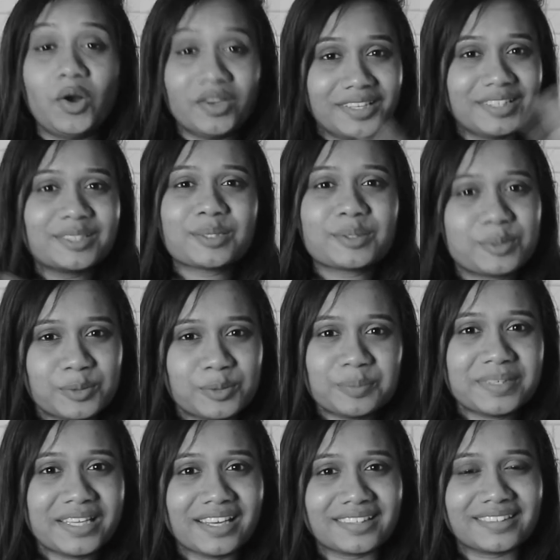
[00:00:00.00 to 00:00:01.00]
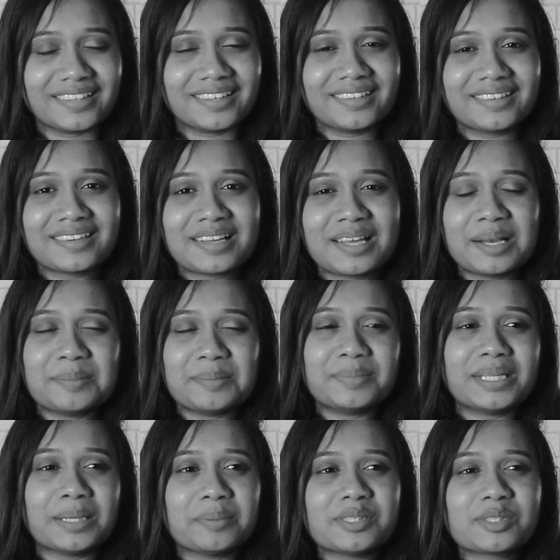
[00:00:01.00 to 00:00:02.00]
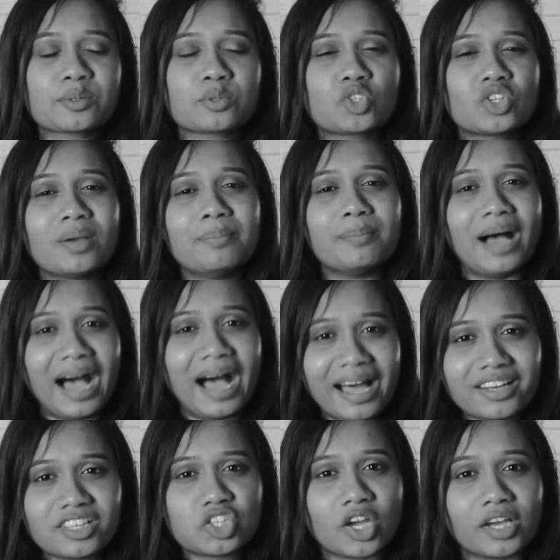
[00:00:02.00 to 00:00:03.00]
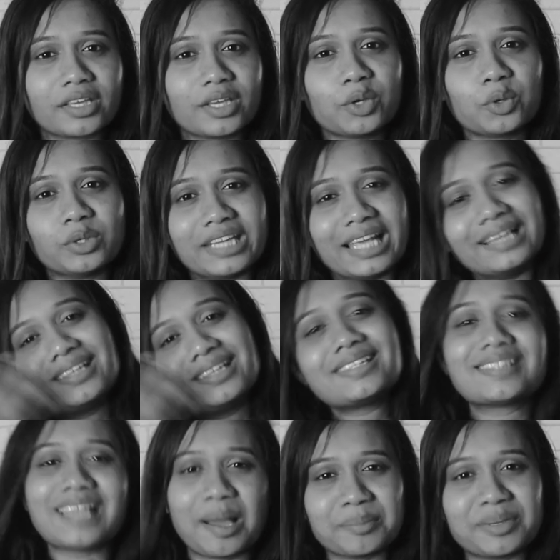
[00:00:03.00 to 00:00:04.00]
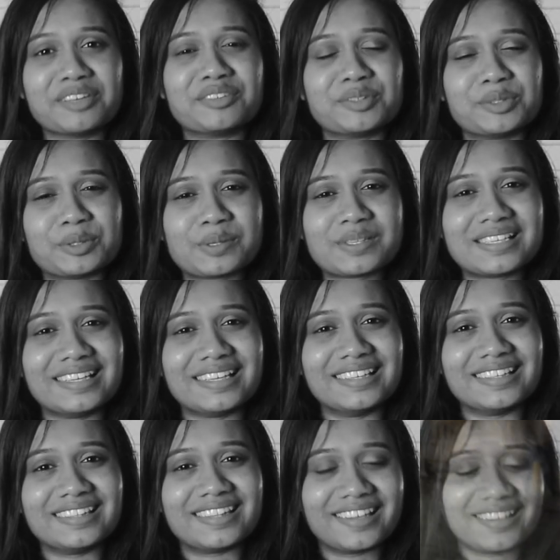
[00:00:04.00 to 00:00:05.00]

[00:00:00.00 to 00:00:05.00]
होटल तो घूम लिया था बट अभी सोचा बाहर जाके होटल के सामने फ़ोटोज़ ले लेते